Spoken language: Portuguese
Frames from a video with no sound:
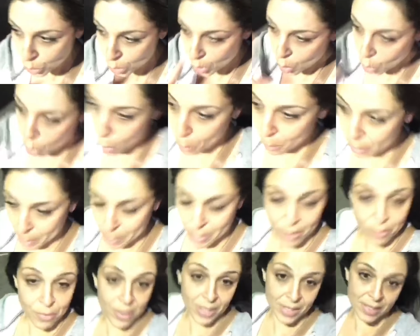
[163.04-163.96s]
que eu comprei
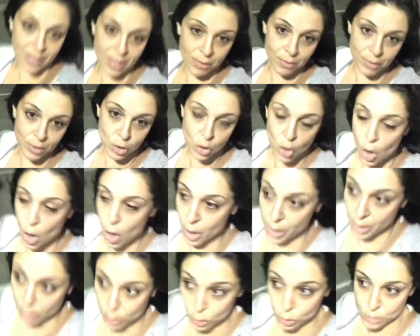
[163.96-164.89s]
para a festa da
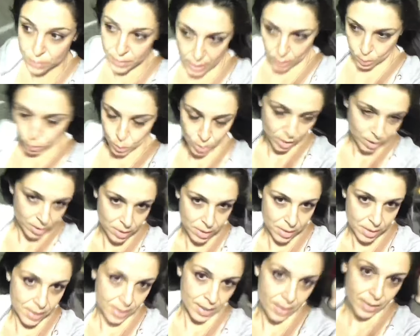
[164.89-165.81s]
Vitória e os
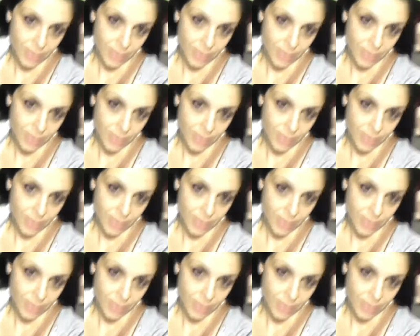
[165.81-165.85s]
valores.